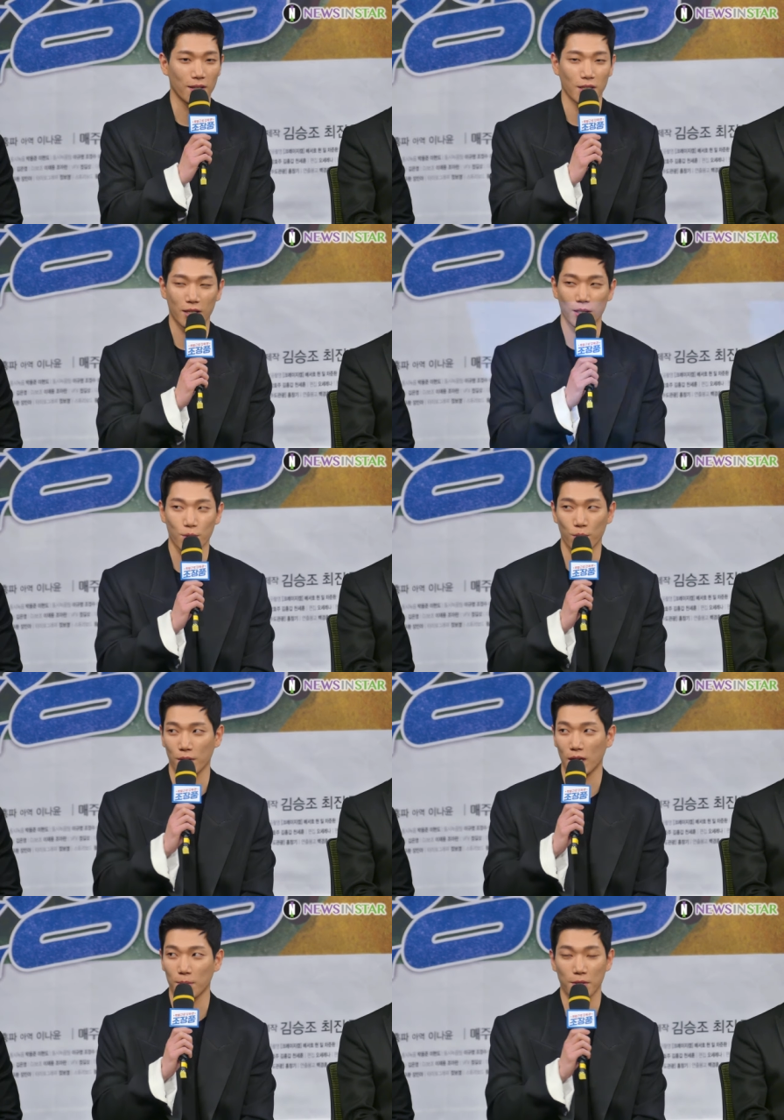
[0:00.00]
이
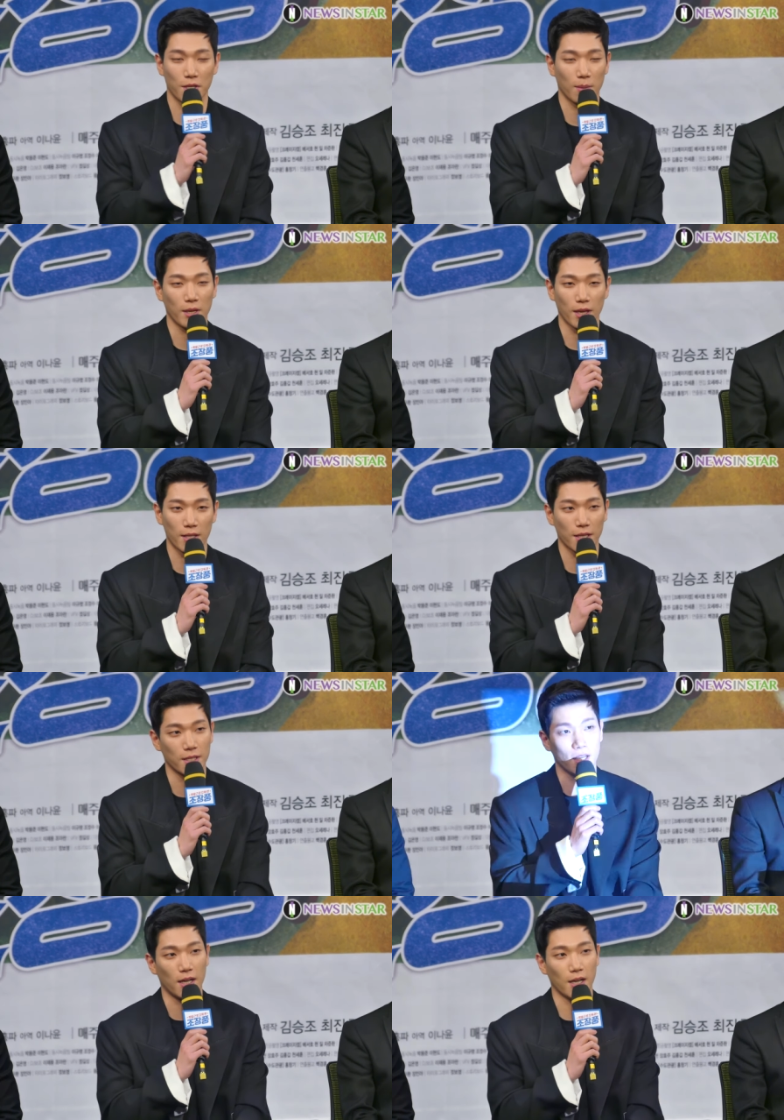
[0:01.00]
조진갑 선생님의 옛
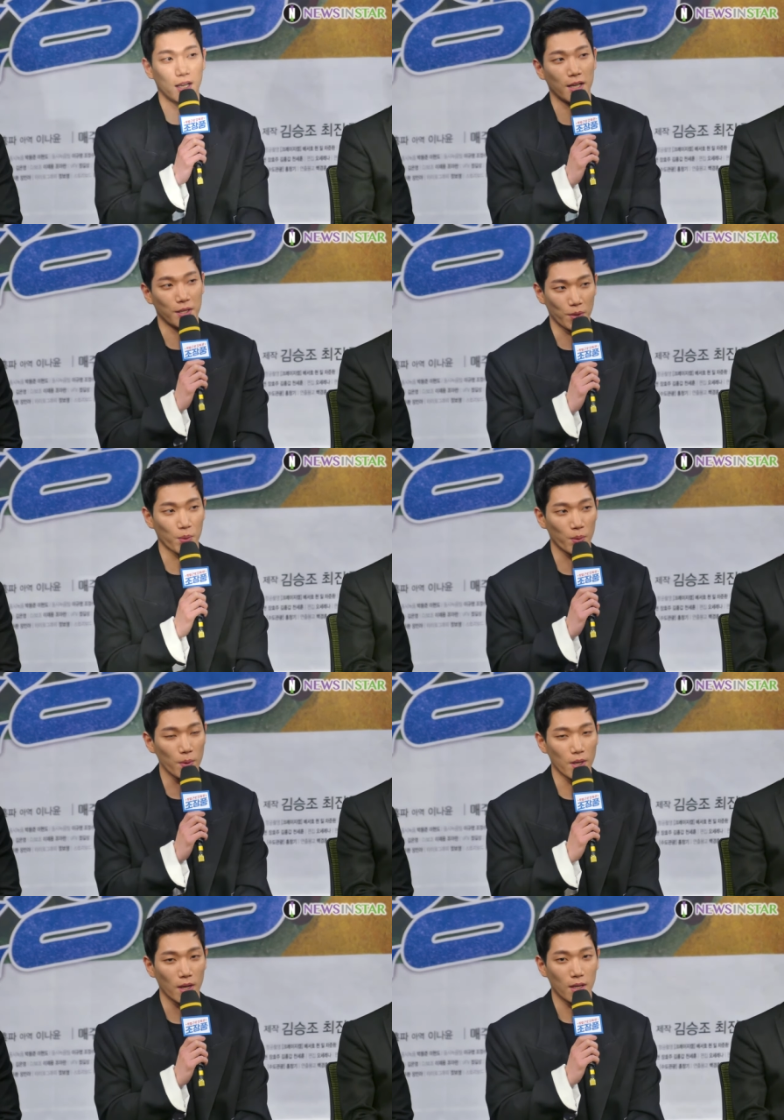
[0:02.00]
제자였고,